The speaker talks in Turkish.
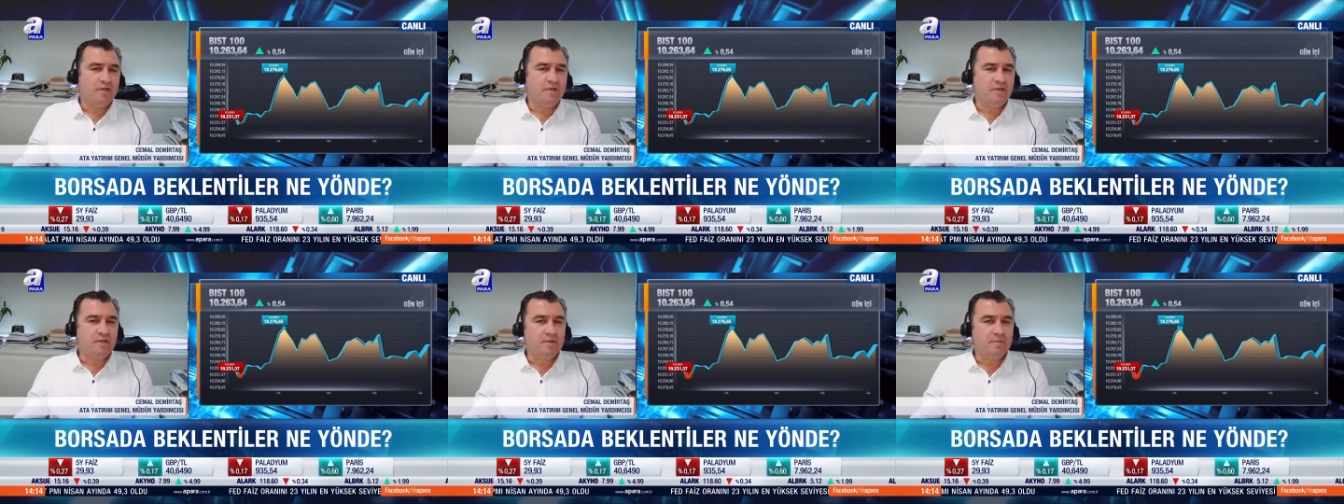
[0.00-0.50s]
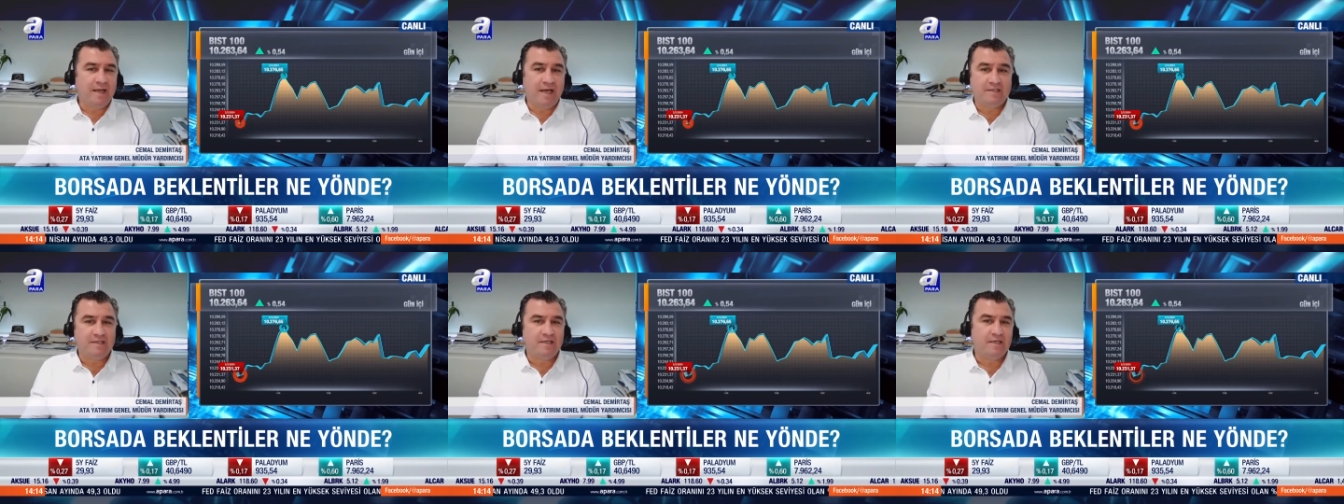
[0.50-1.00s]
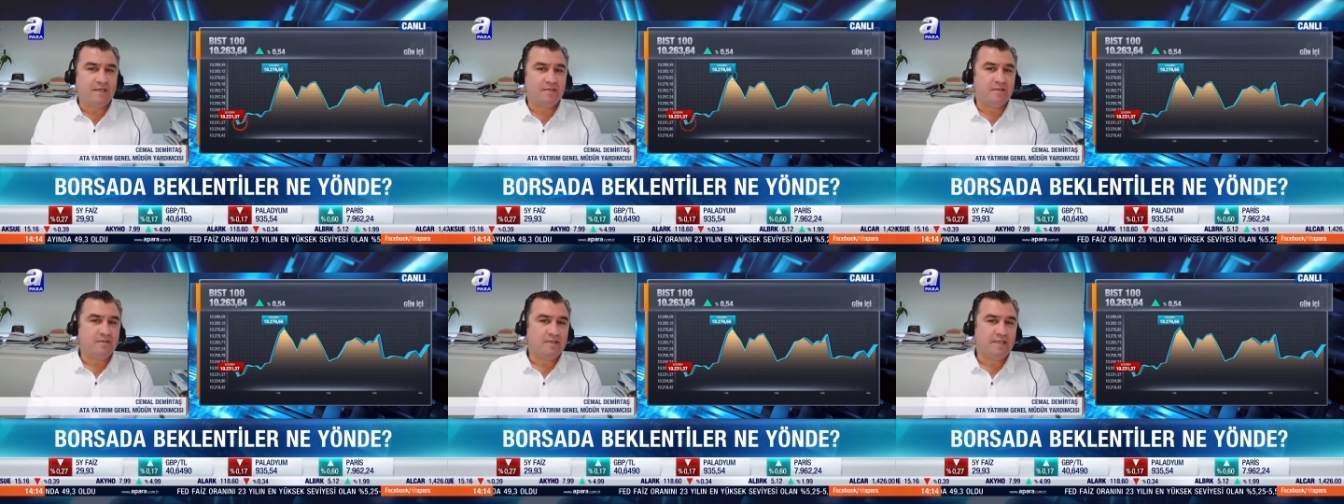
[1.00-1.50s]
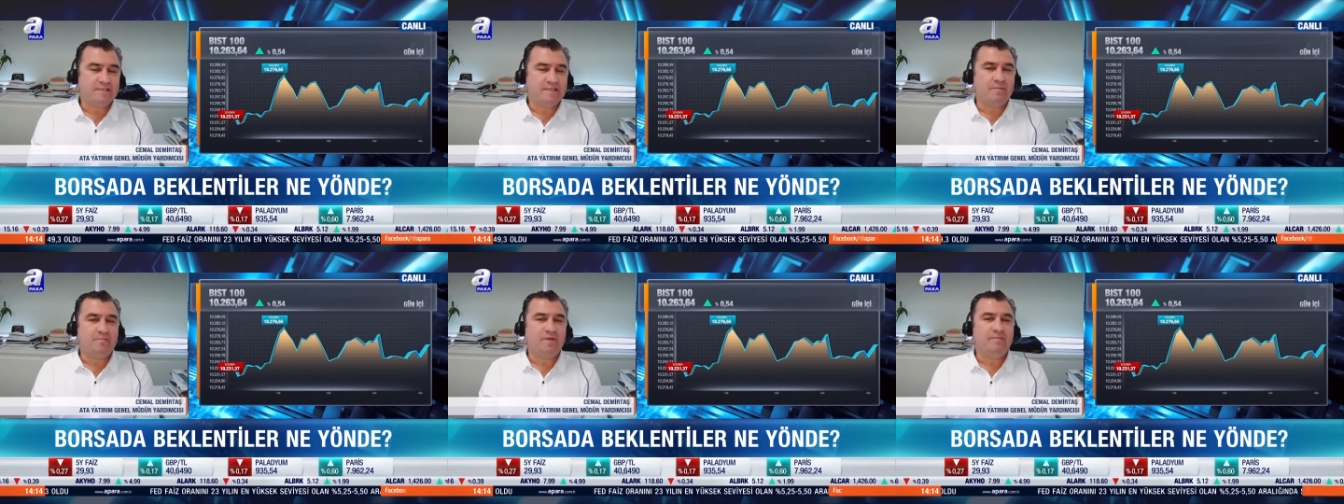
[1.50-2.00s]
Ee, belki yarın
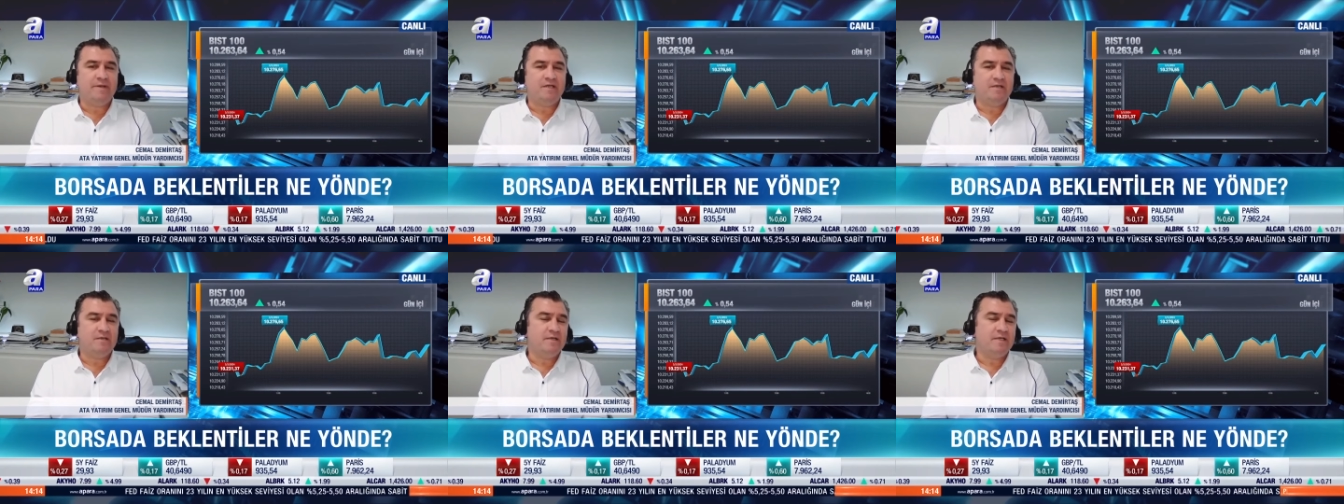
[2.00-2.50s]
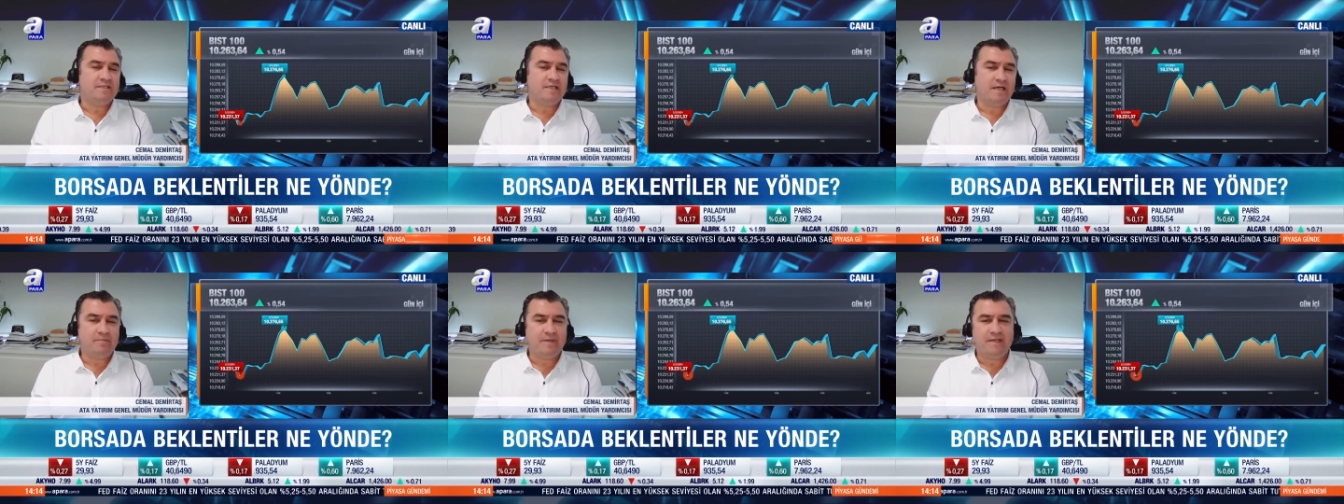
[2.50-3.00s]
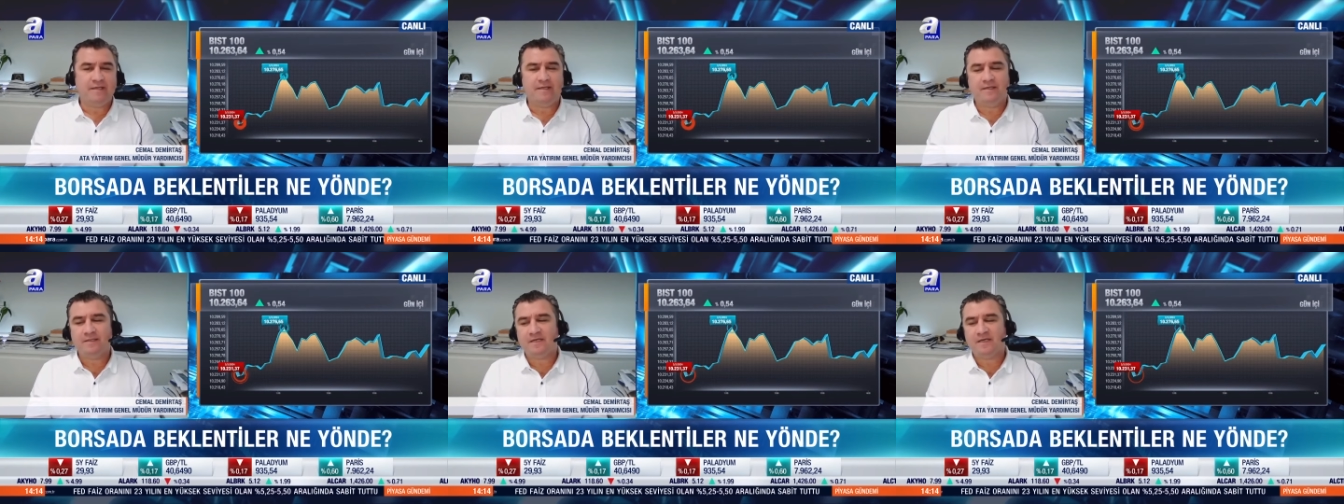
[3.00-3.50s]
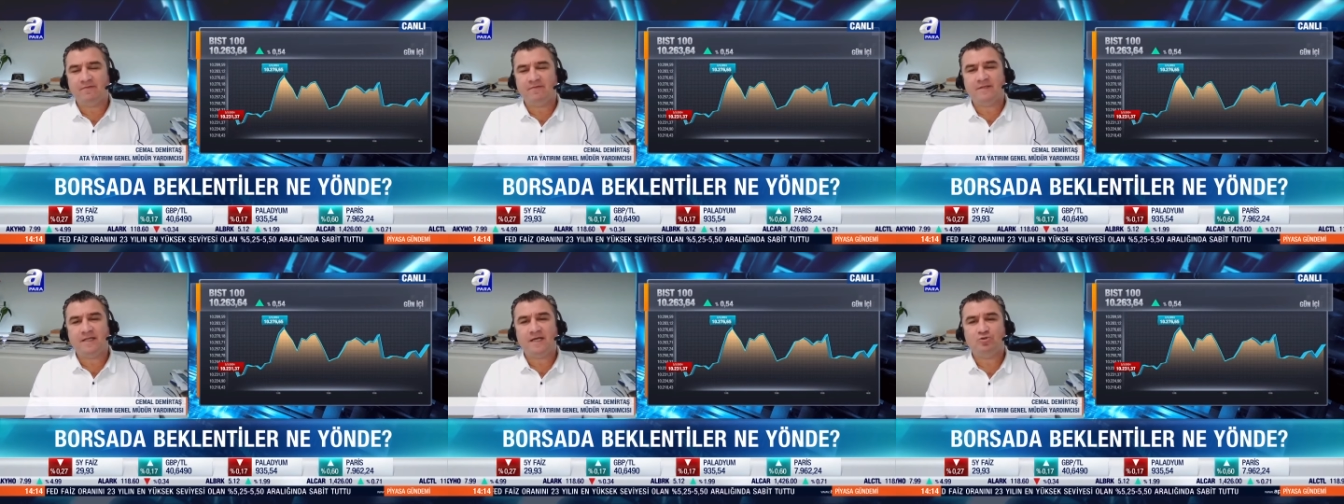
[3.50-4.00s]
S&P, e, S&P
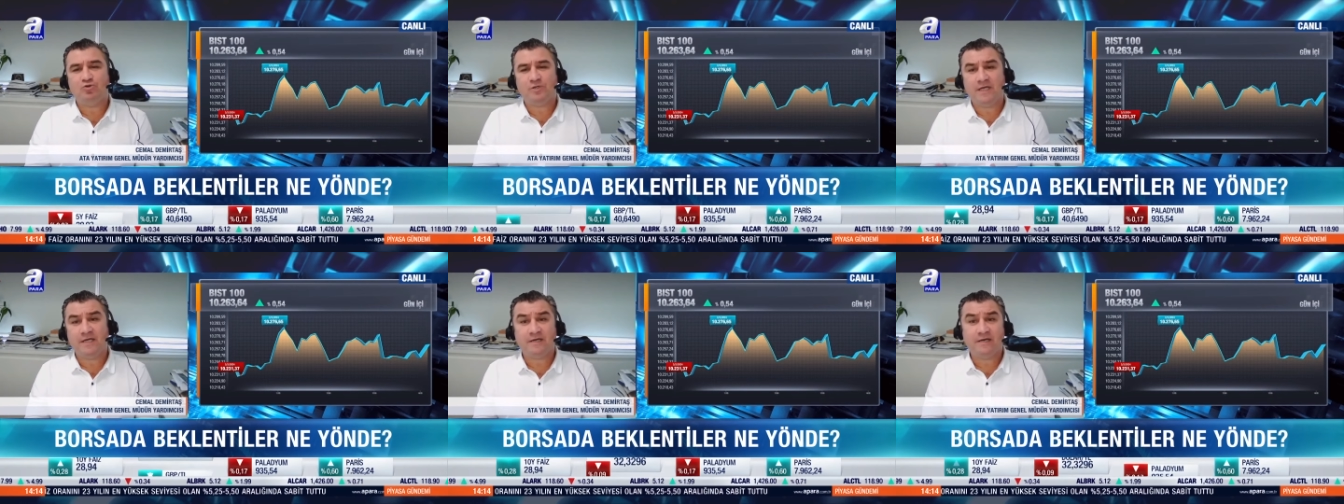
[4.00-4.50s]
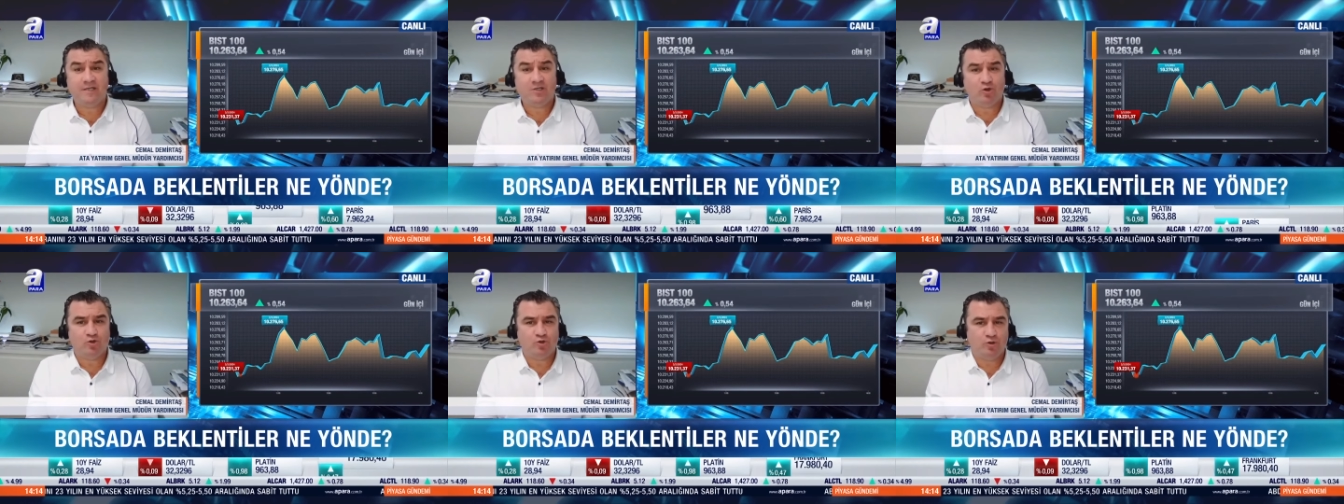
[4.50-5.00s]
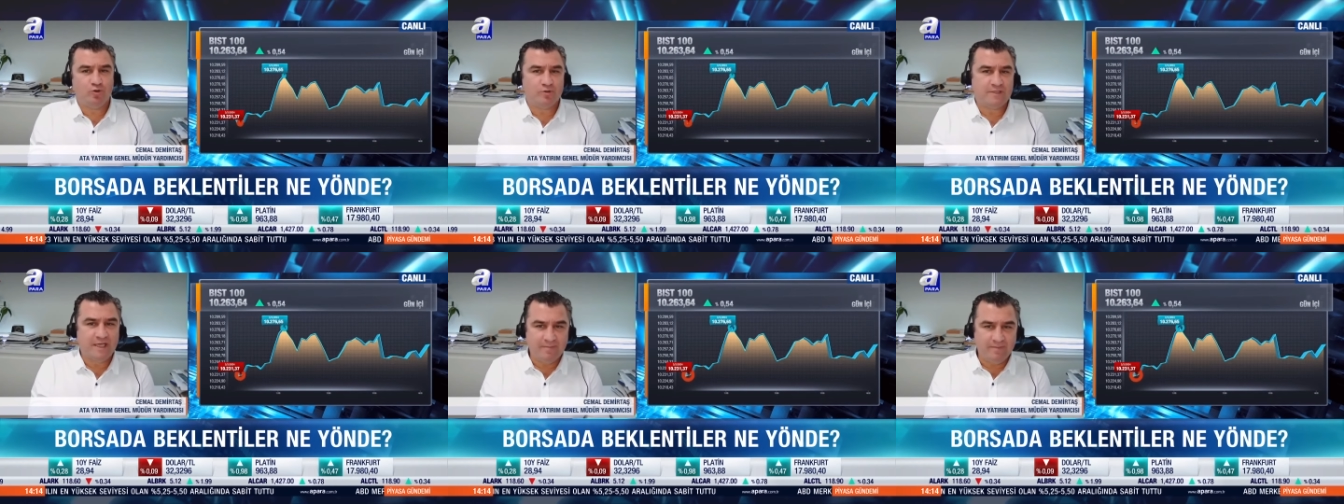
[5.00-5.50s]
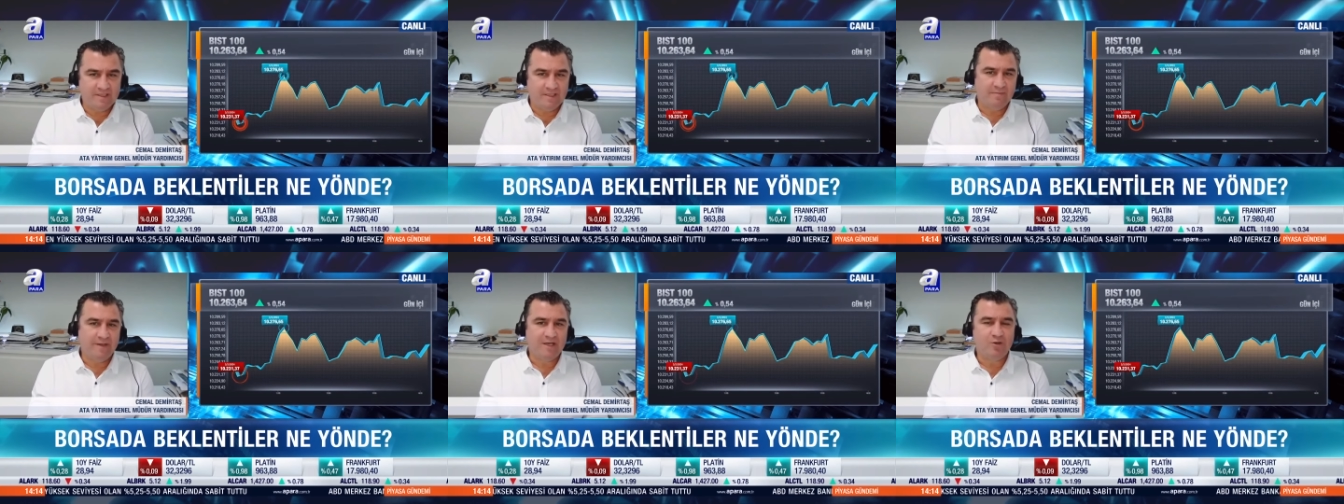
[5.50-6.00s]
tarafından Türkiye'nin kredi notunun
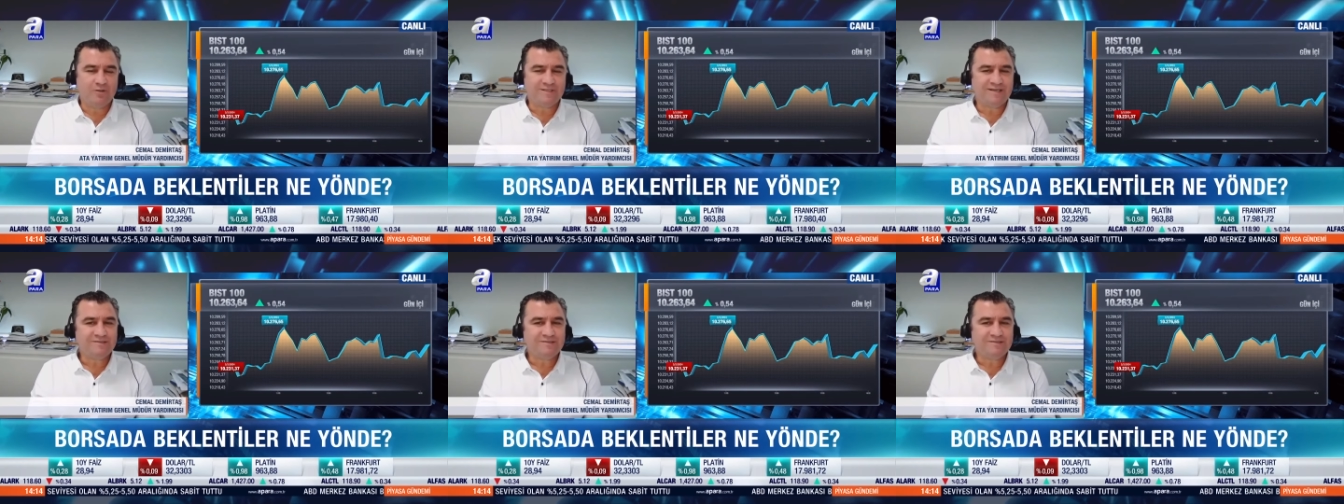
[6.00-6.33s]
yükselmesini bekliyoruz.